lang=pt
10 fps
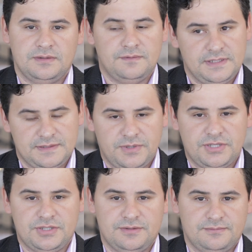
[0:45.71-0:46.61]

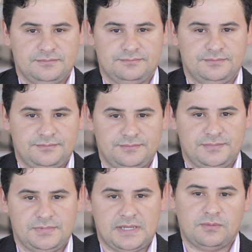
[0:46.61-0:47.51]
Infelizmente,
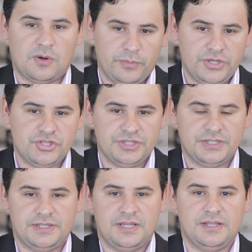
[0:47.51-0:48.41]
atualmente
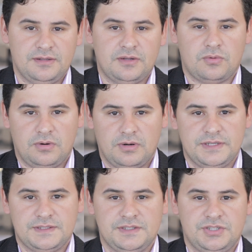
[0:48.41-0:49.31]
ainda tem, ainda
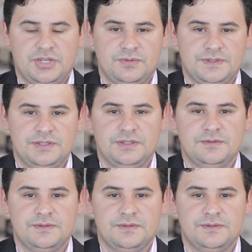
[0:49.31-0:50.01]
ocorre esses genocídios